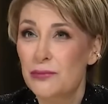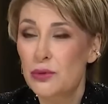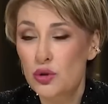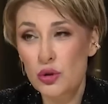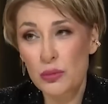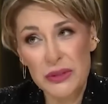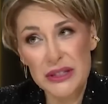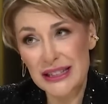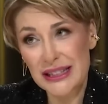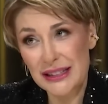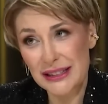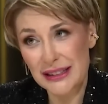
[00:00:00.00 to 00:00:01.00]

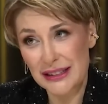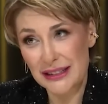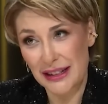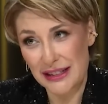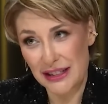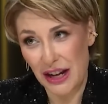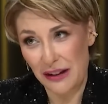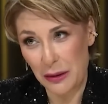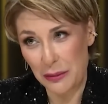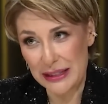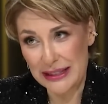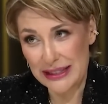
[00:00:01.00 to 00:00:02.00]
sürprizini açığa
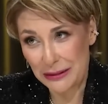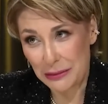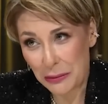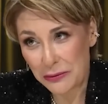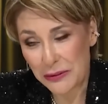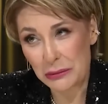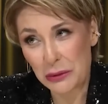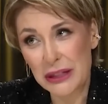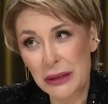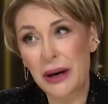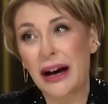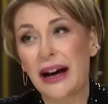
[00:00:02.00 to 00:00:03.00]
vermek istemem filmimin
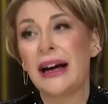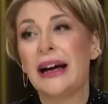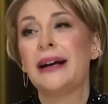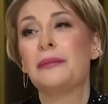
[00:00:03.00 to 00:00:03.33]
ama